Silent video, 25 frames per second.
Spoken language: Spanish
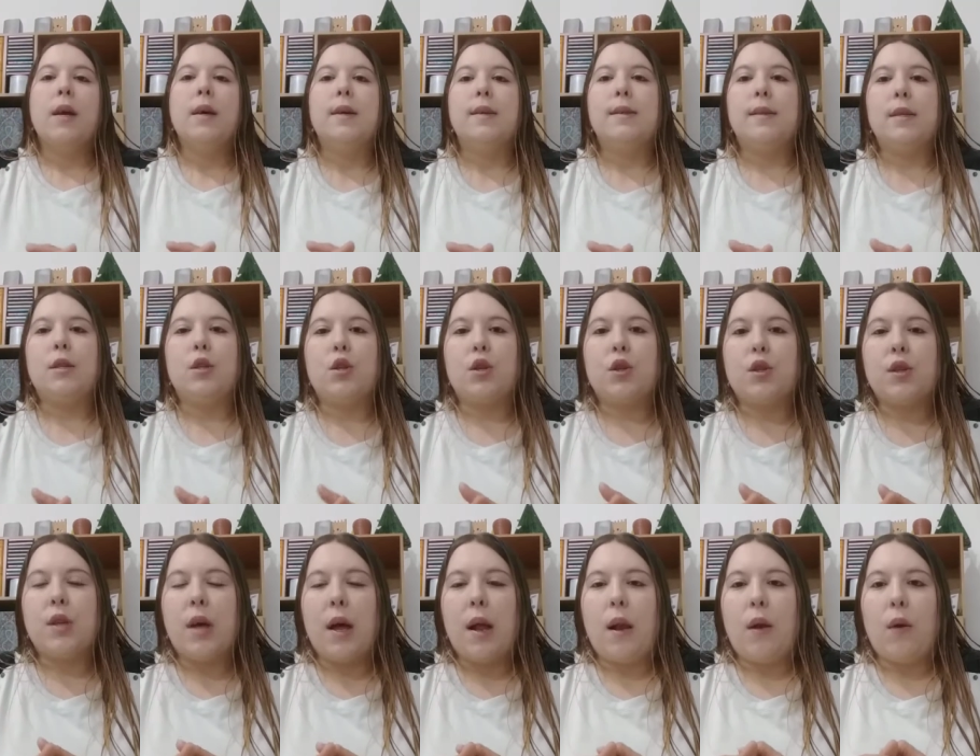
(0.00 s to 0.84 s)
Si yo
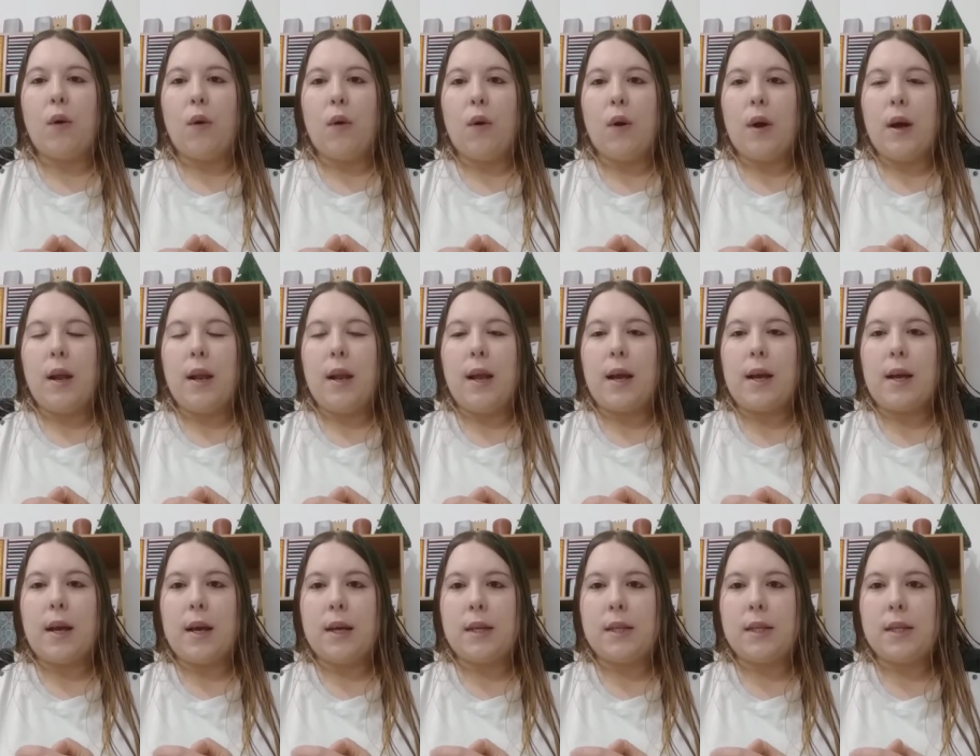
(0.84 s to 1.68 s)
salgo a la
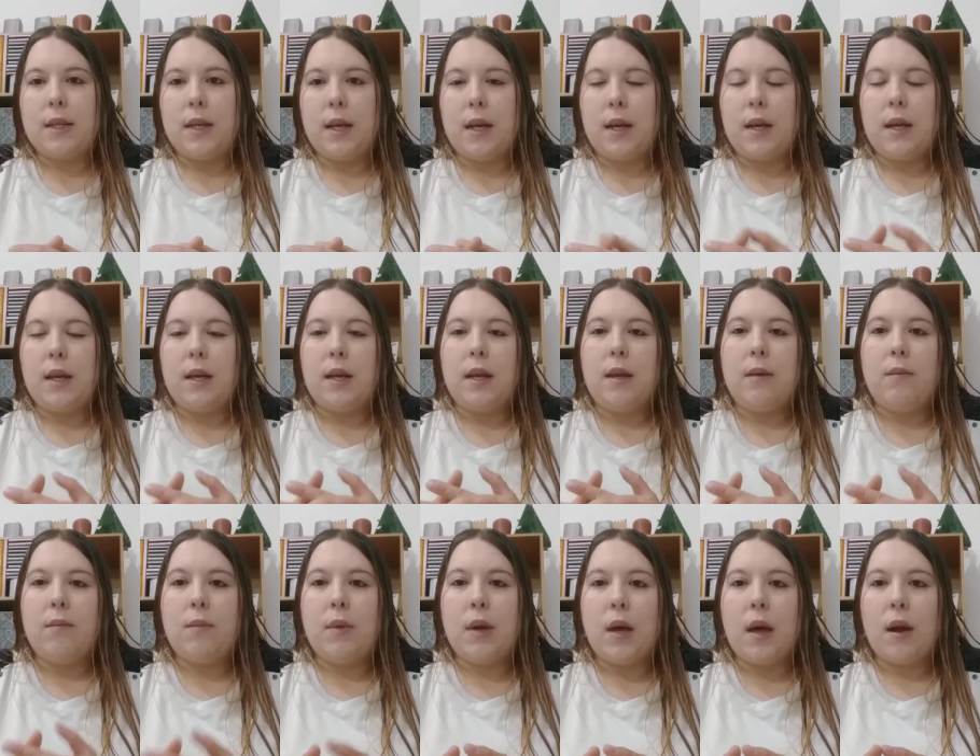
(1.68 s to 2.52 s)
calle en
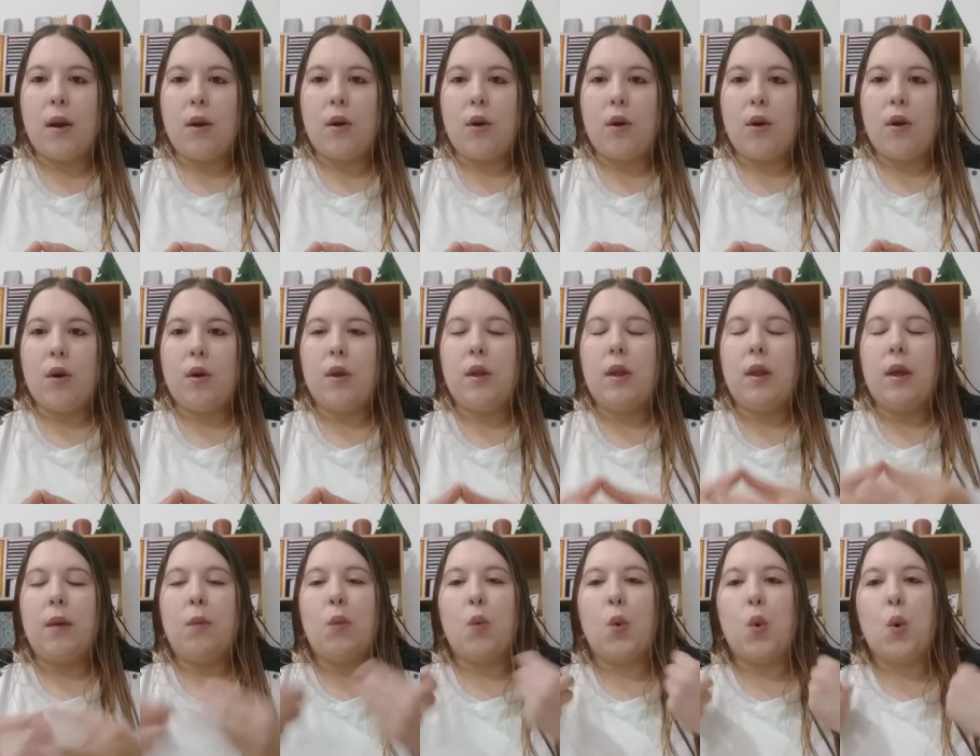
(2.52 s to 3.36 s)
invierno de
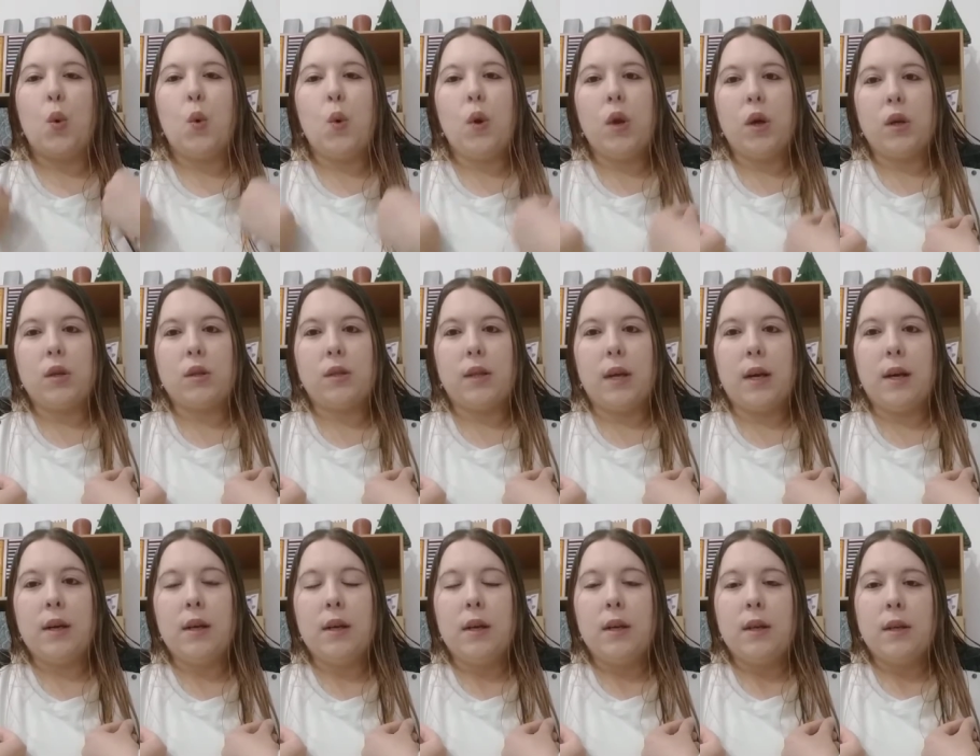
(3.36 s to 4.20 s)

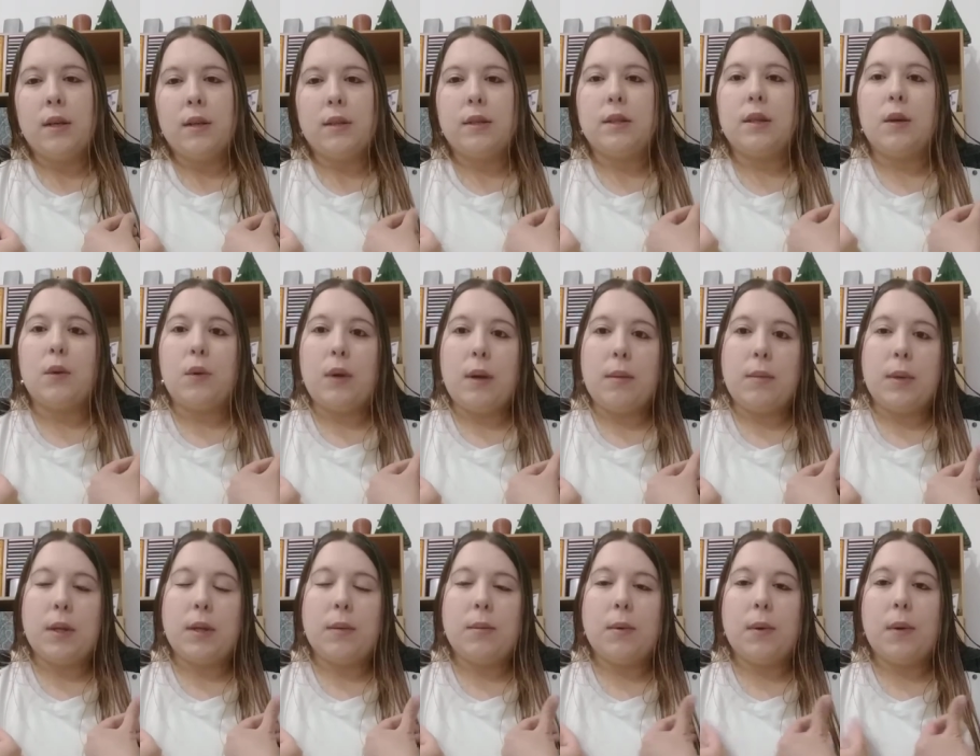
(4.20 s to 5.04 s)
musculosa,
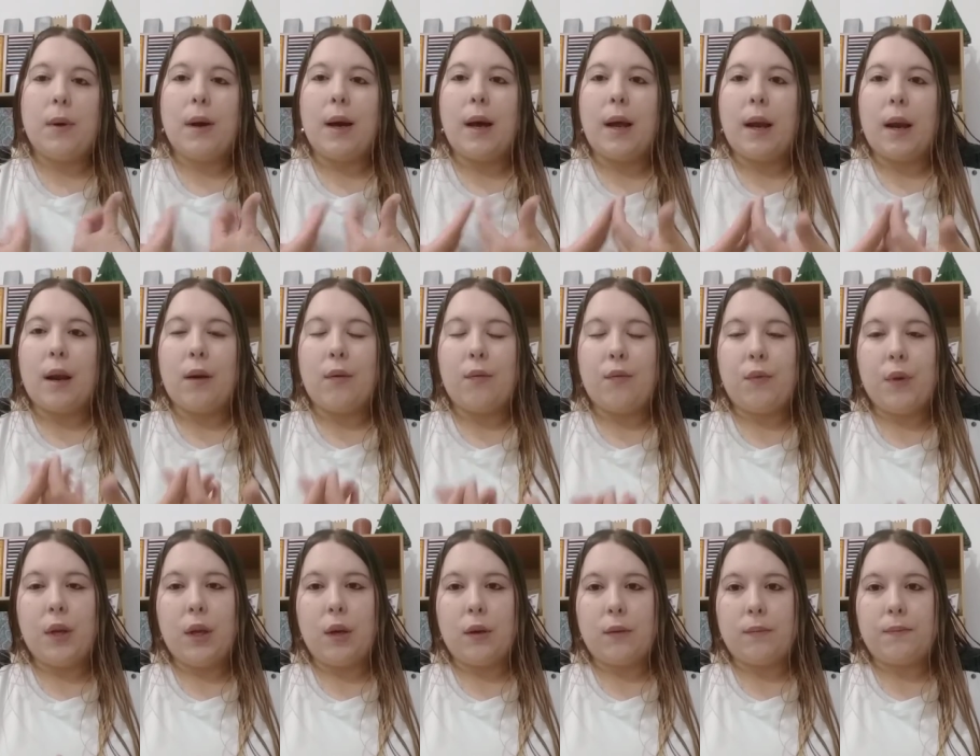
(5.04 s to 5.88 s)
seguramente me va a agarrar
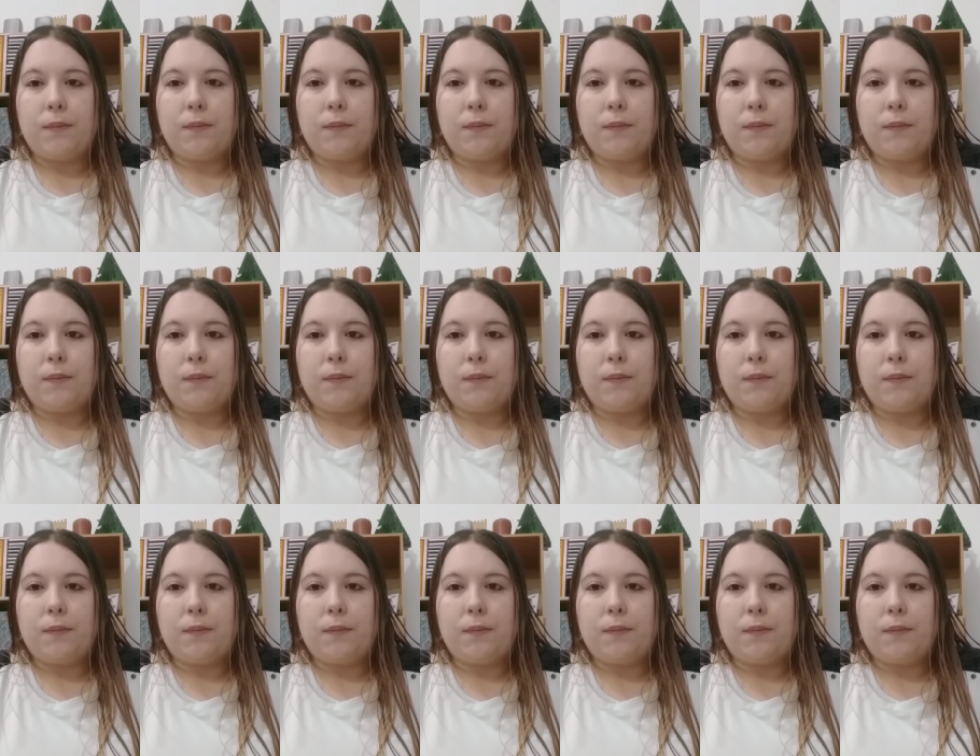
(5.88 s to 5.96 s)
frío,